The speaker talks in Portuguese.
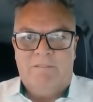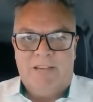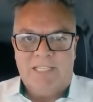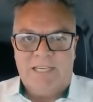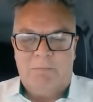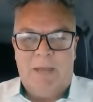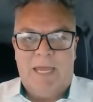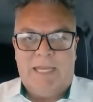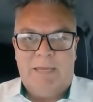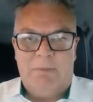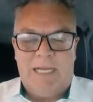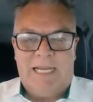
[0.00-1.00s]
Veja bem,
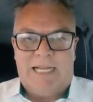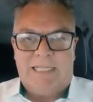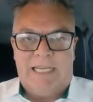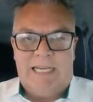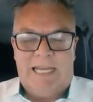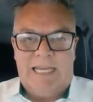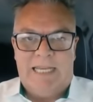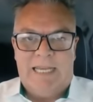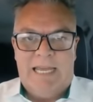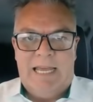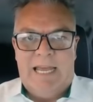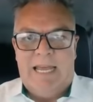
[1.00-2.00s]
que brincadeira, hein?
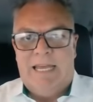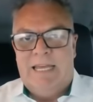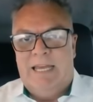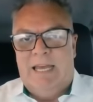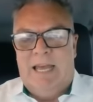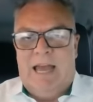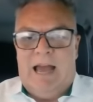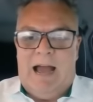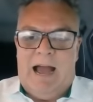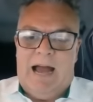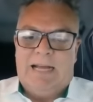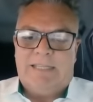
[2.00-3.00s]

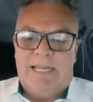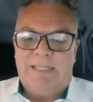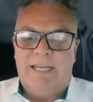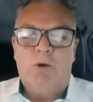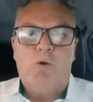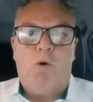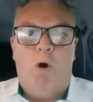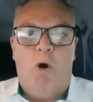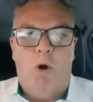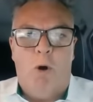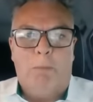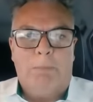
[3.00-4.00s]
Ah, tentando
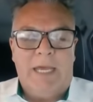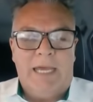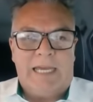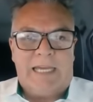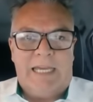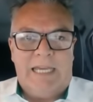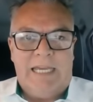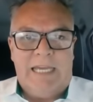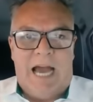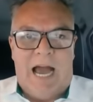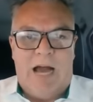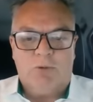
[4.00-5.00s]
corromper
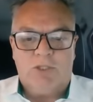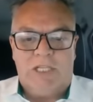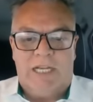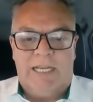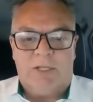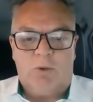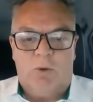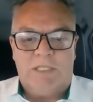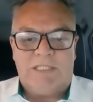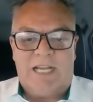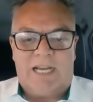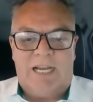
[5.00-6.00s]
aqui aos ah,
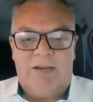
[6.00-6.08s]
eleitores da